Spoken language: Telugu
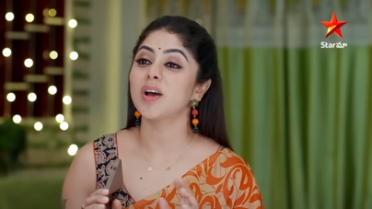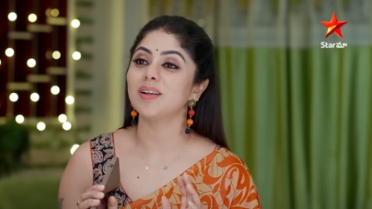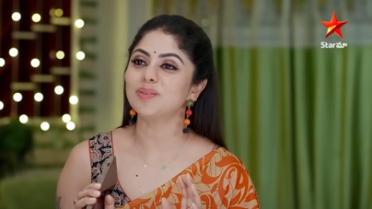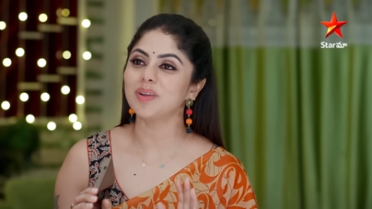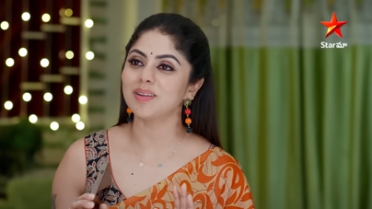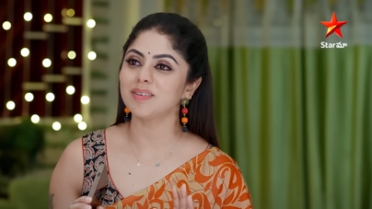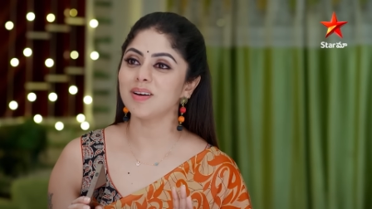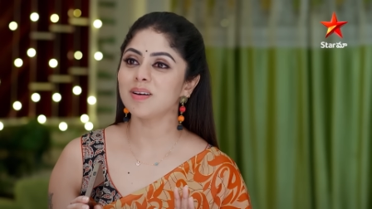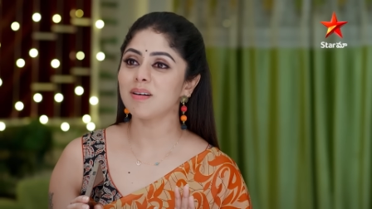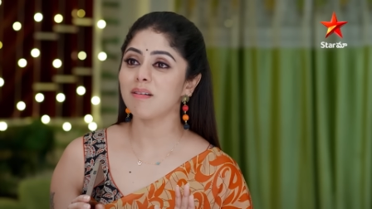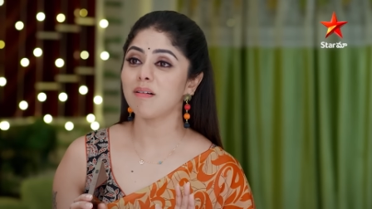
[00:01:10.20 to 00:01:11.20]
చాలు నాన్న
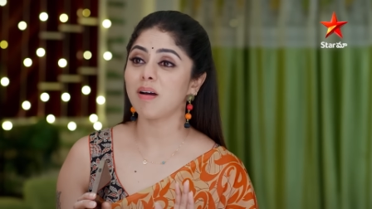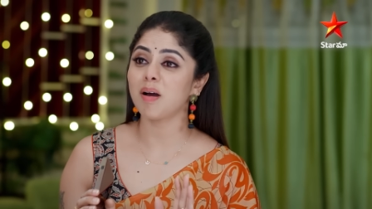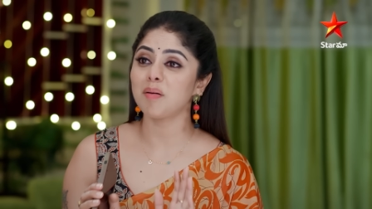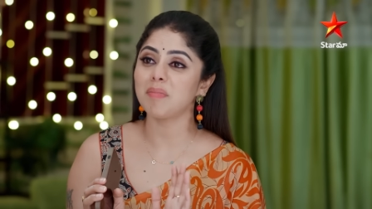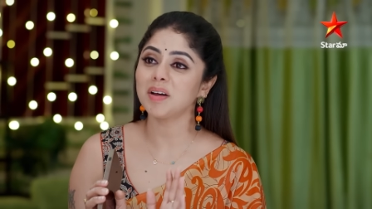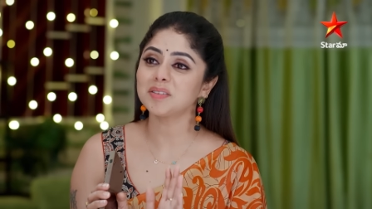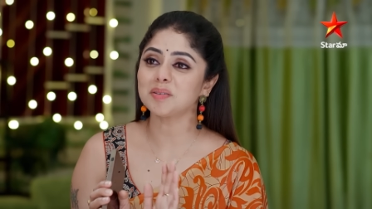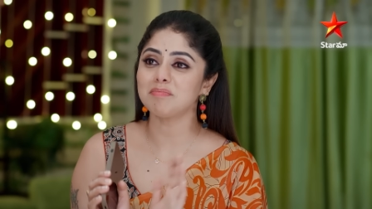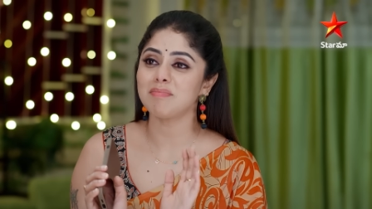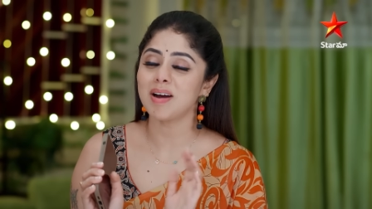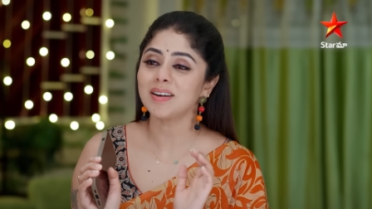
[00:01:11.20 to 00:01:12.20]
ఆ
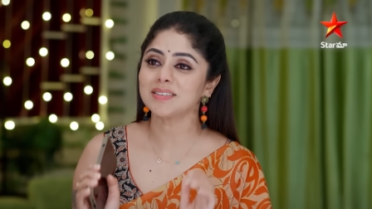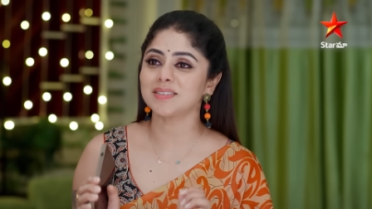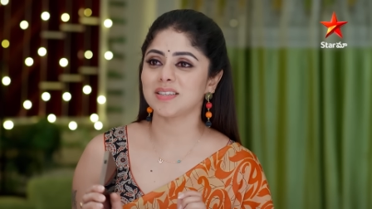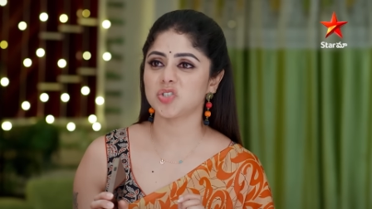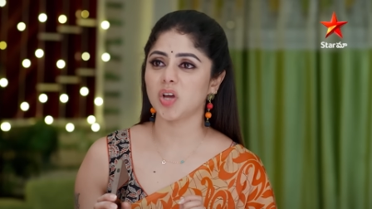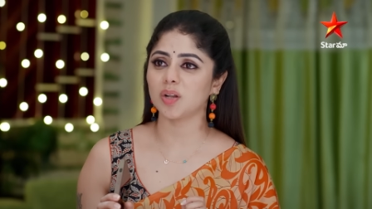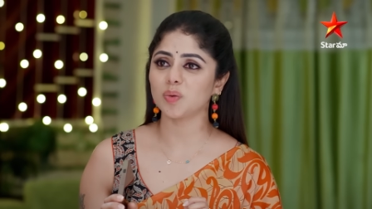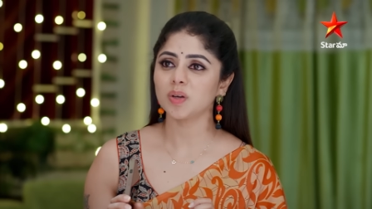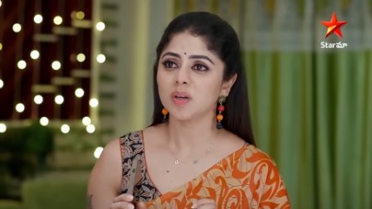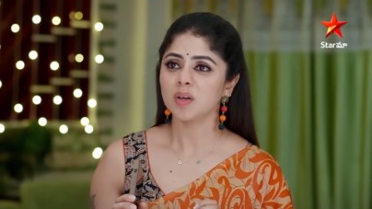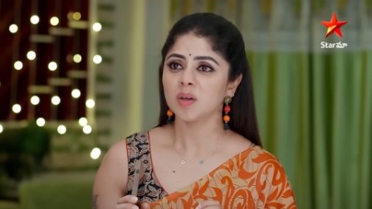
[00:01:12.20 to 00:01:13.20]
మాత్రం మాటిస్తే
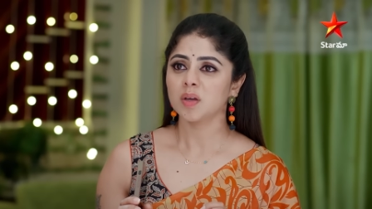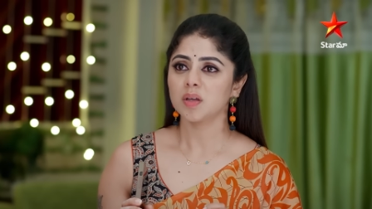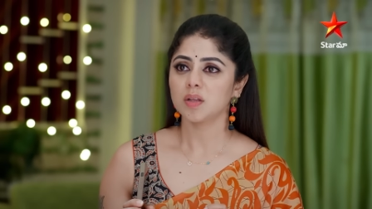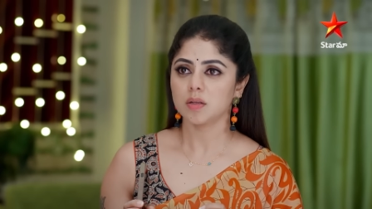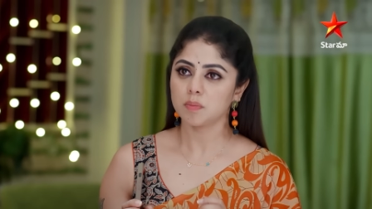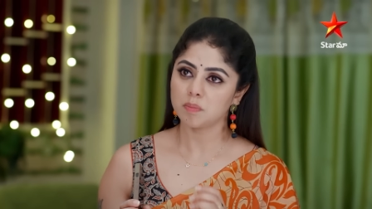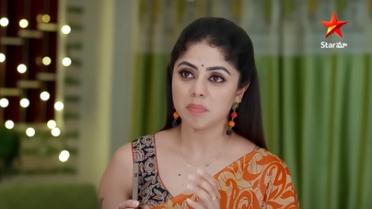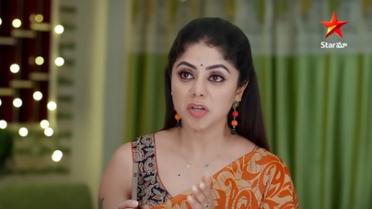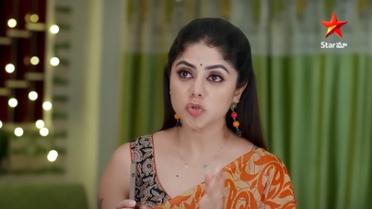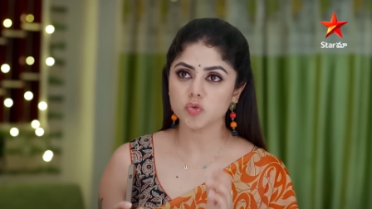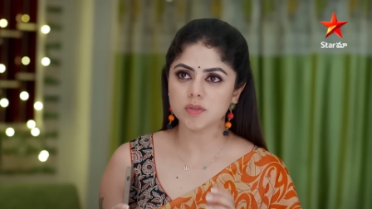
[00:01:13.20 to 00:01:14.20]
చాలు
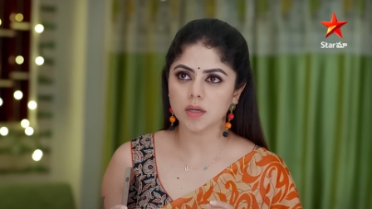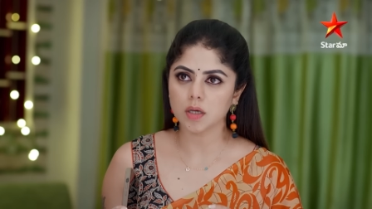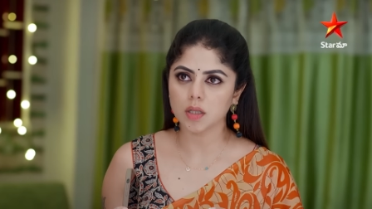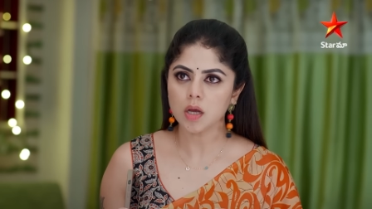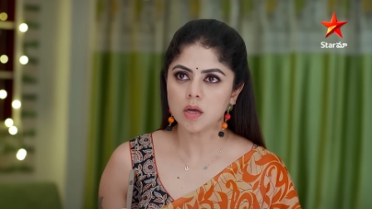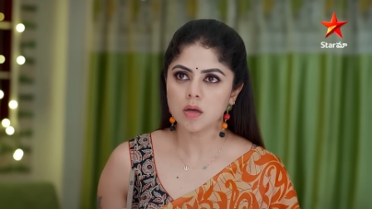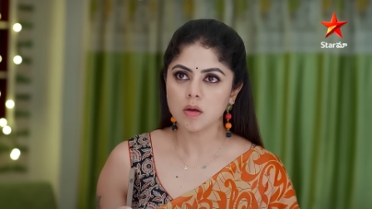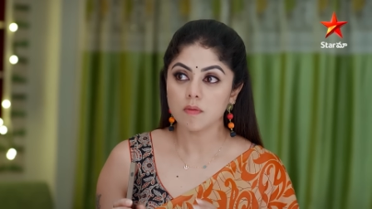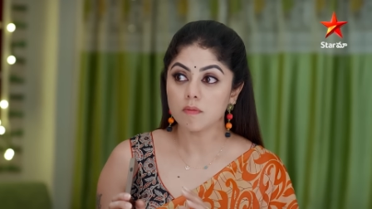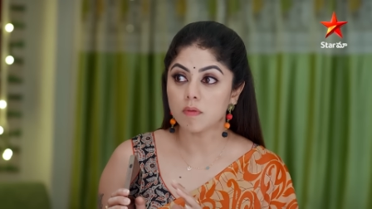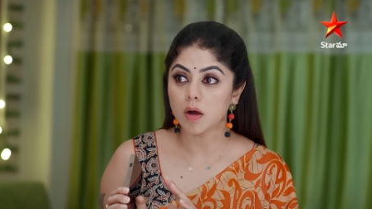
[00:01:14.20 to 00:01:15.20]
మీరే చూస్తారు కదా
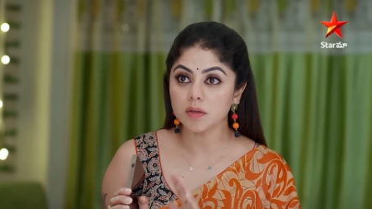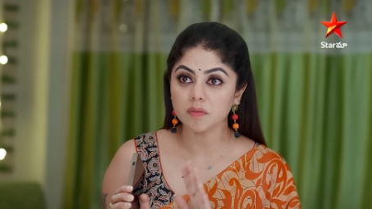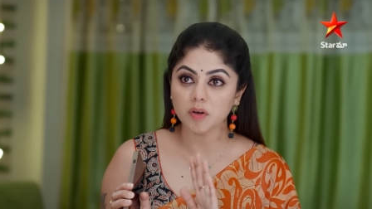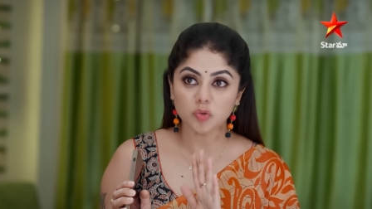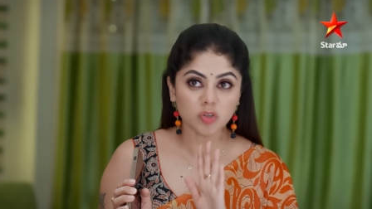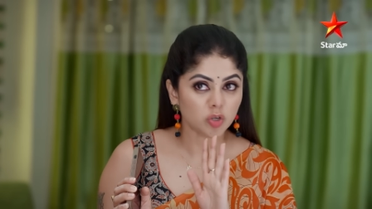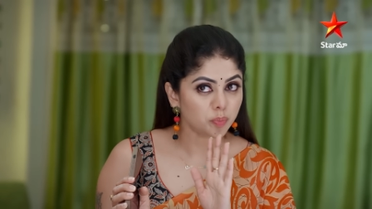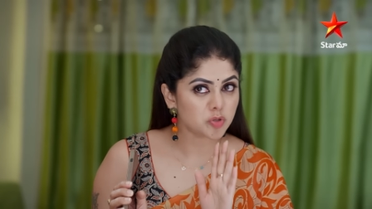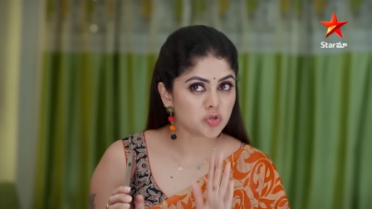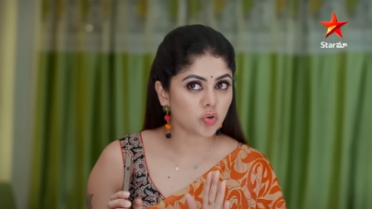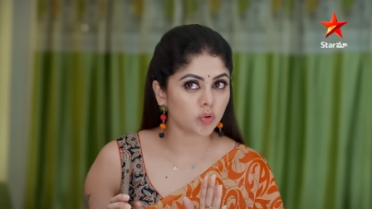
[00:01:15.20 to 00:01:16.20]
వాణ్ణి వాడు
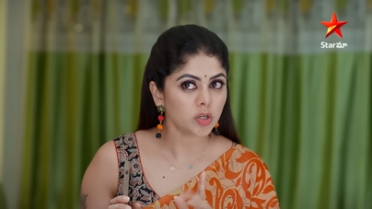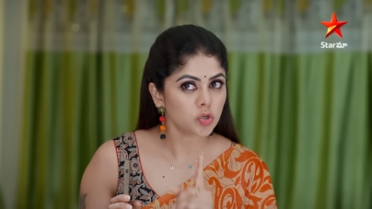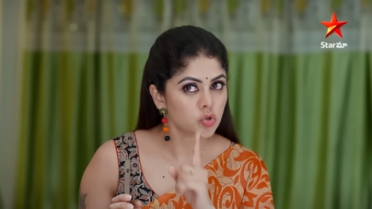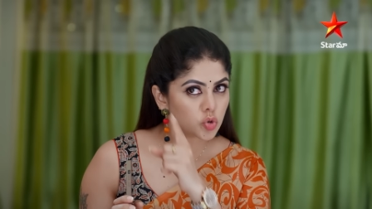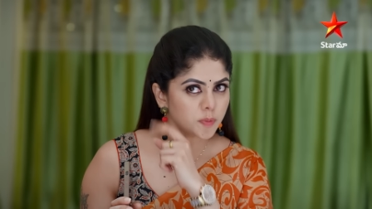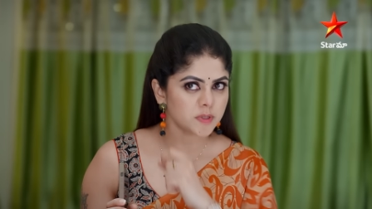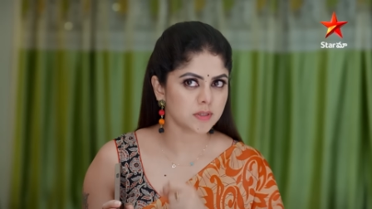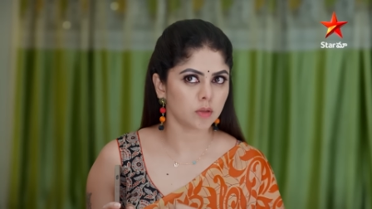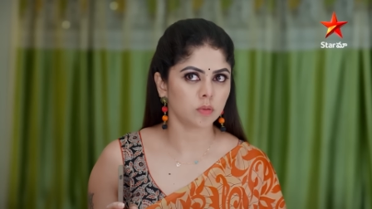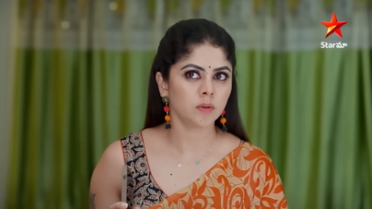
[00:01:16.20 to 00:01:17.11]
నిరూపించుకొని చూపిస్తాడు